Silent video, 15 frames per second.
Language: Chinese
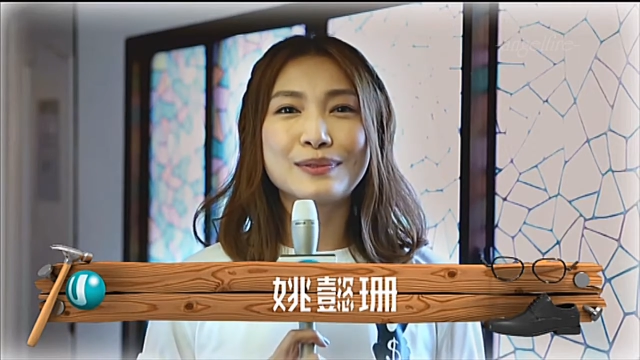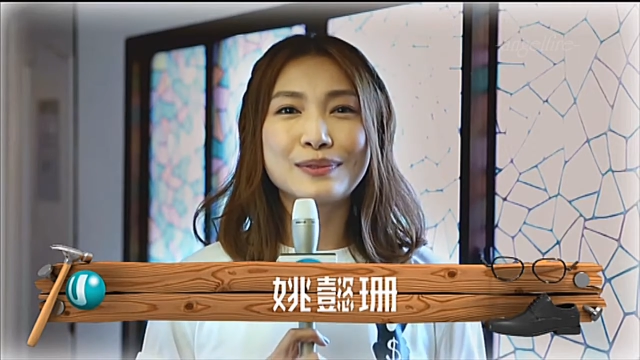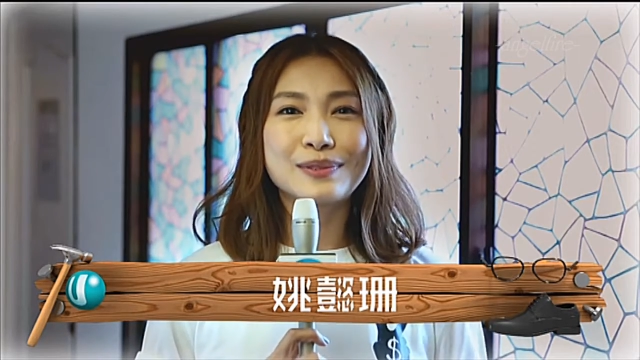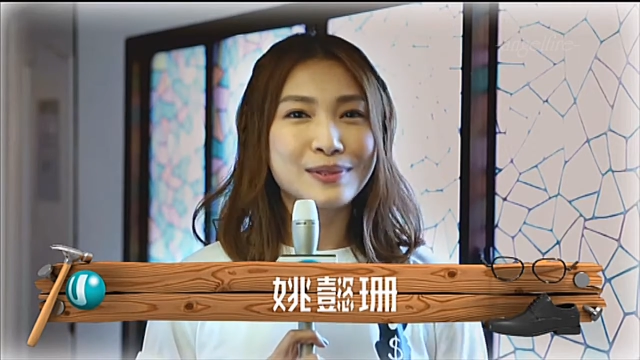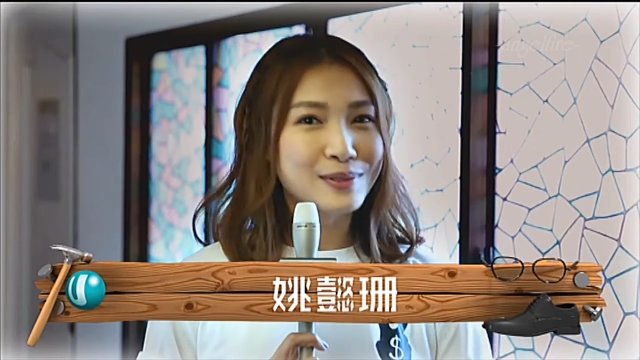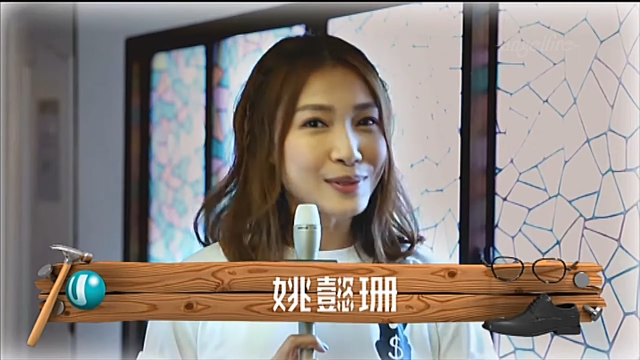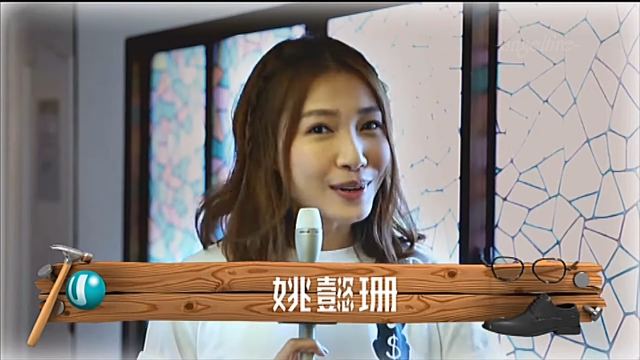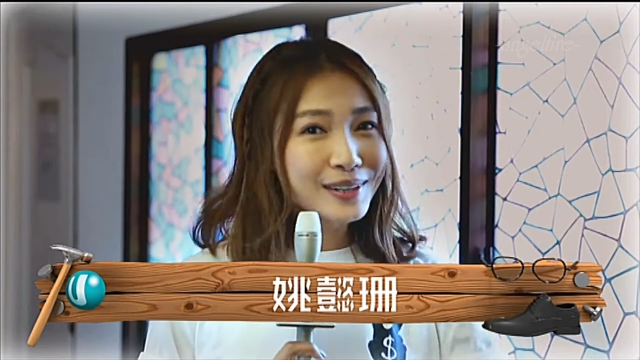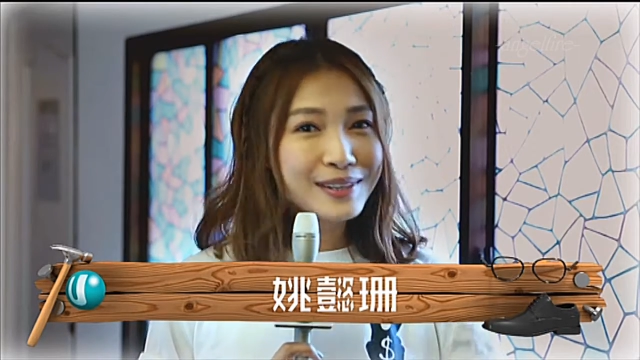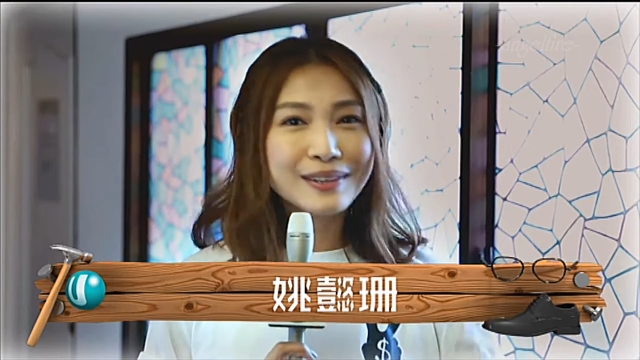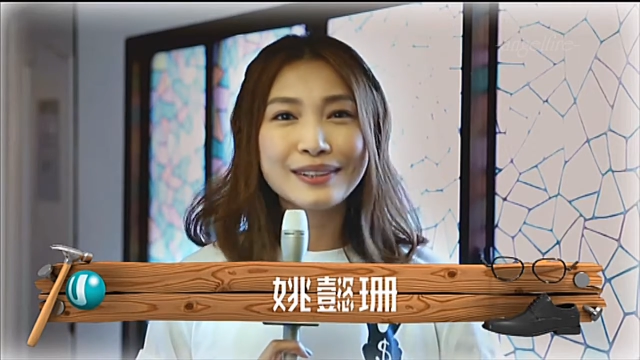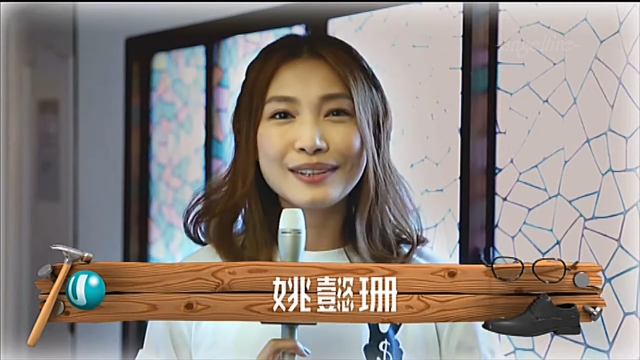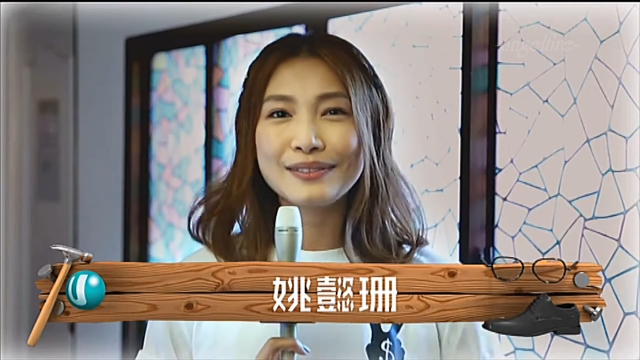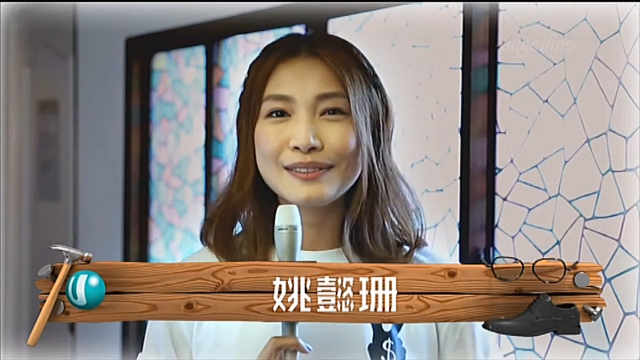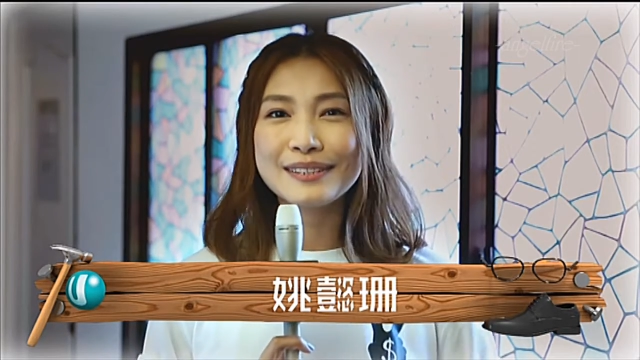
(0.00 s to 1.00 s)
所有
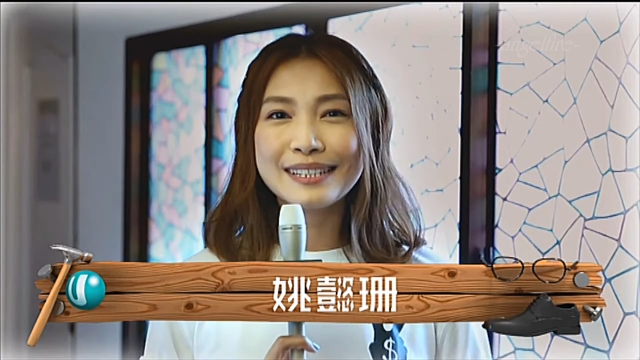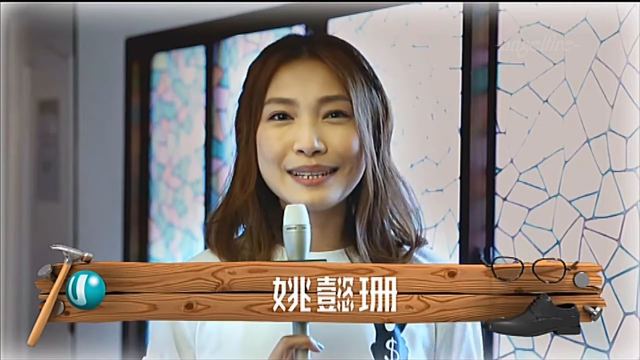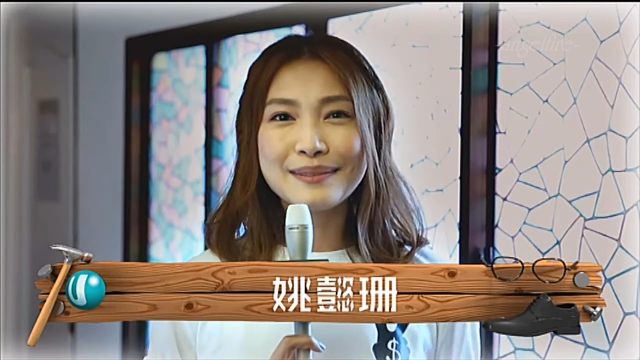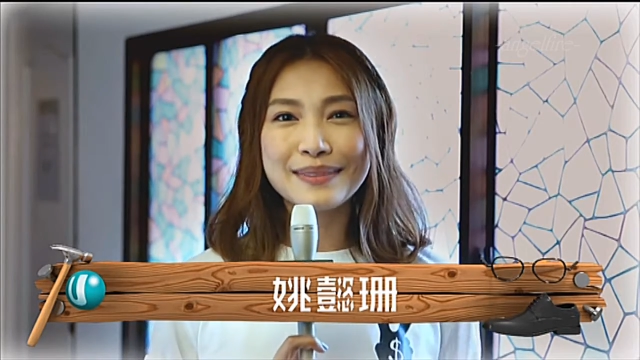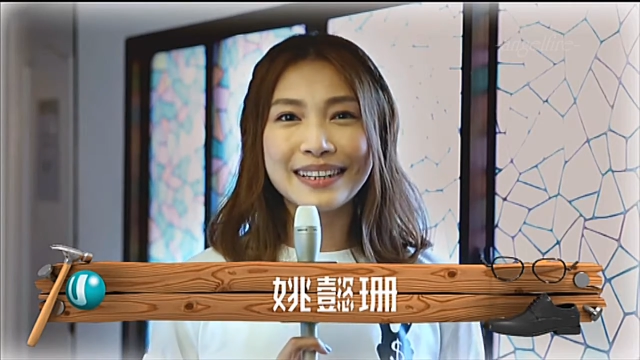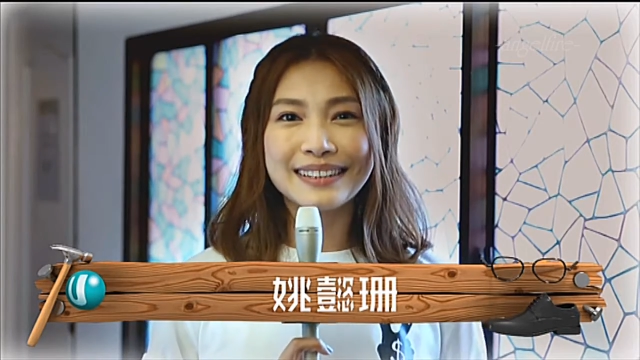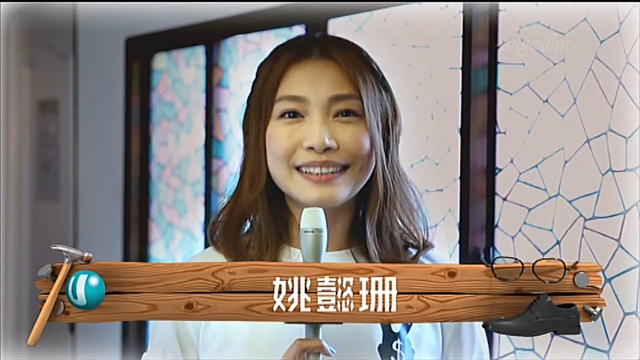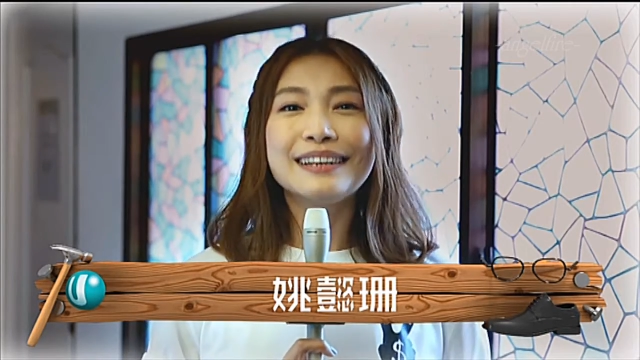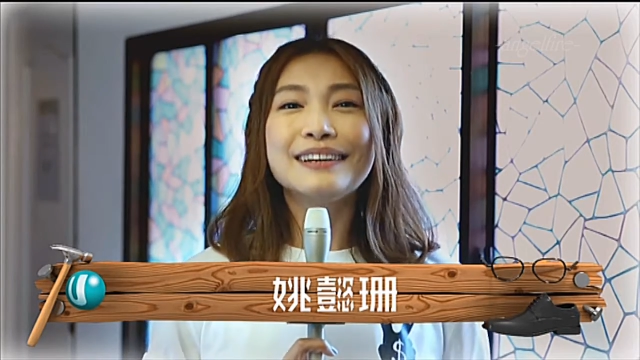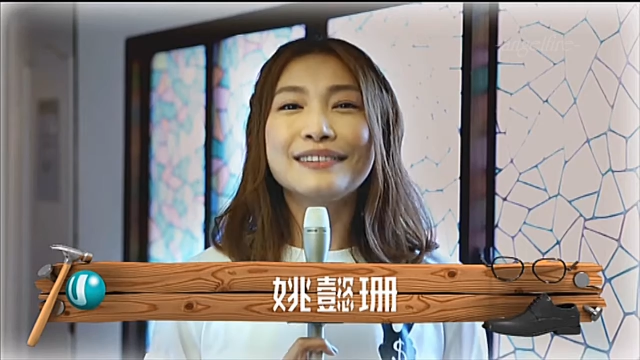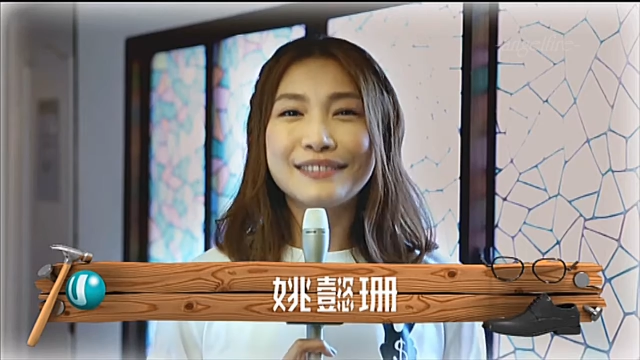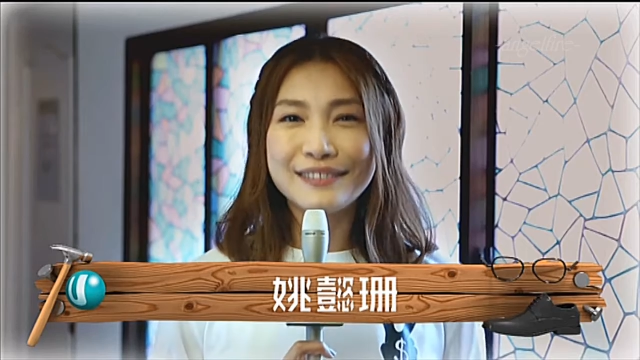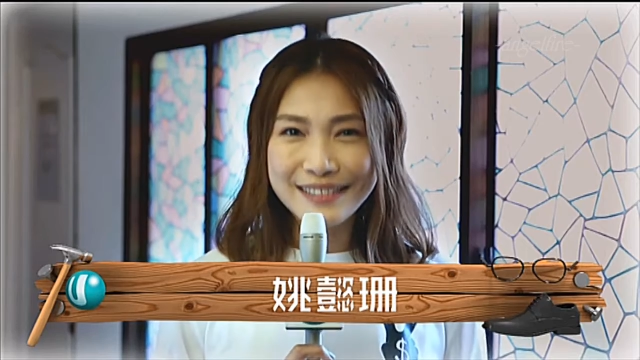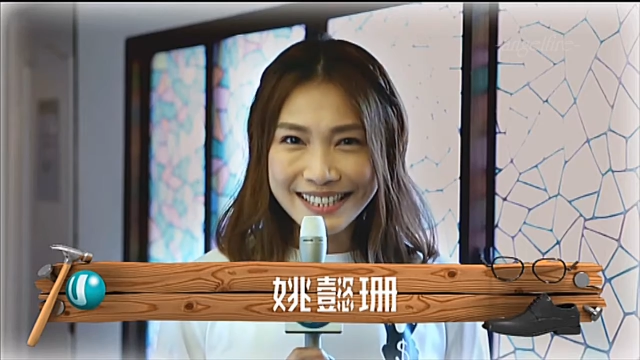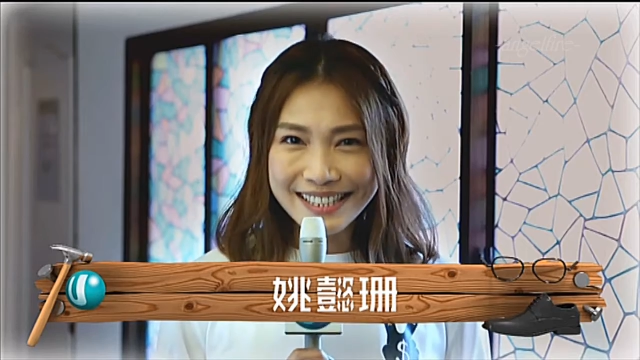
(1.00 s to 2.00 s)
的父亲们
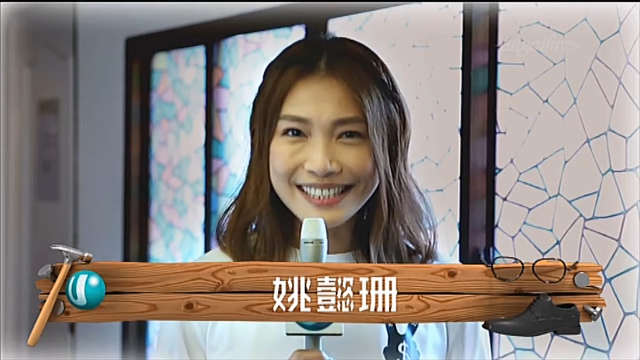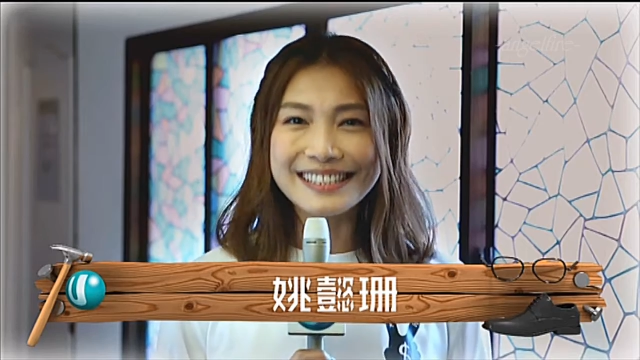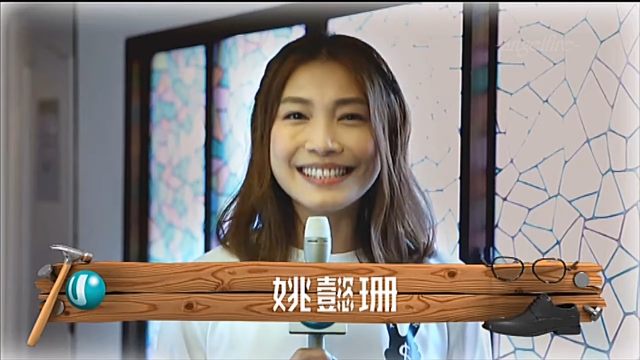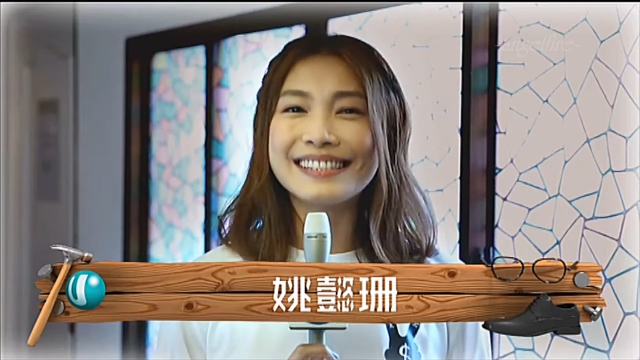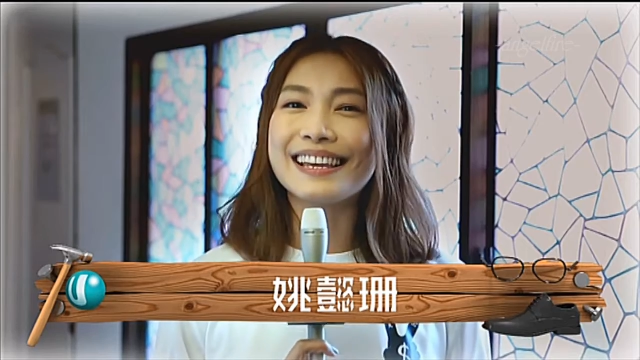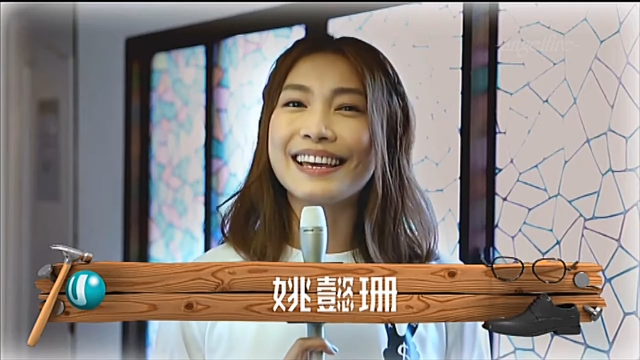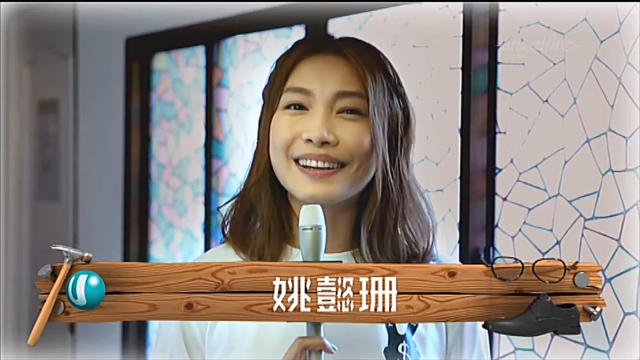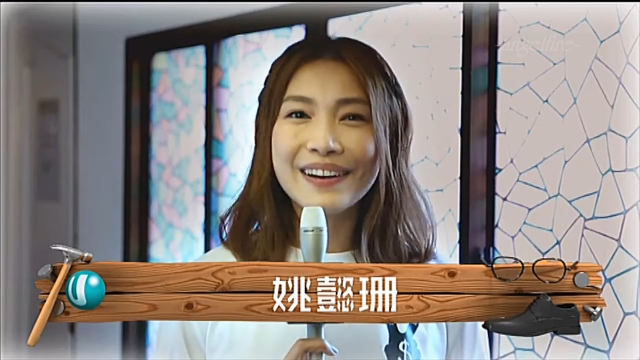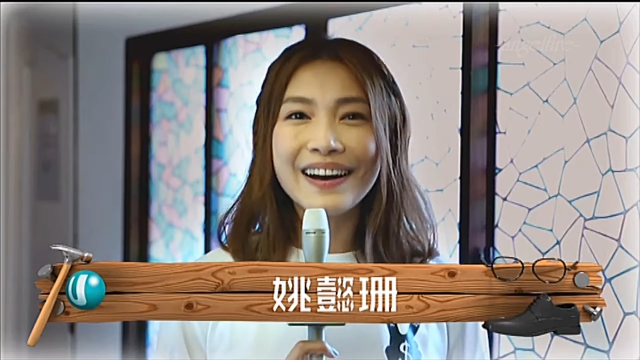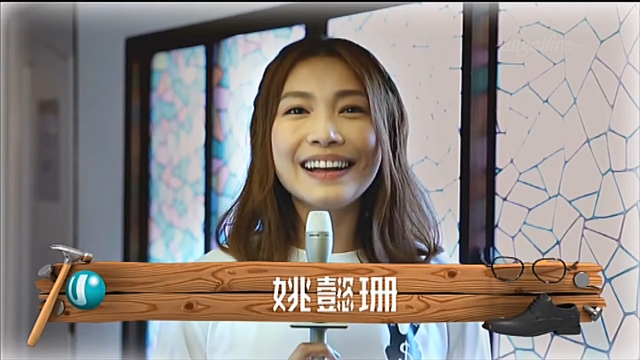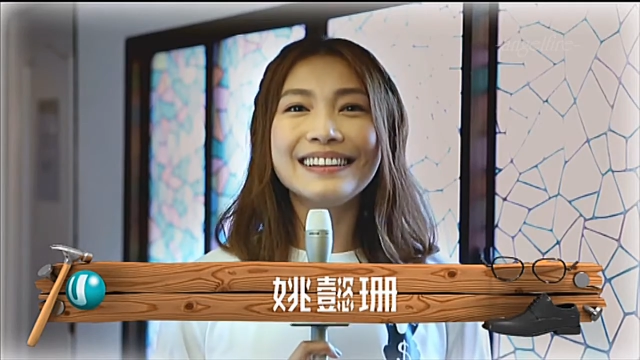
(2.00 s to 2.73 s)
父亲节快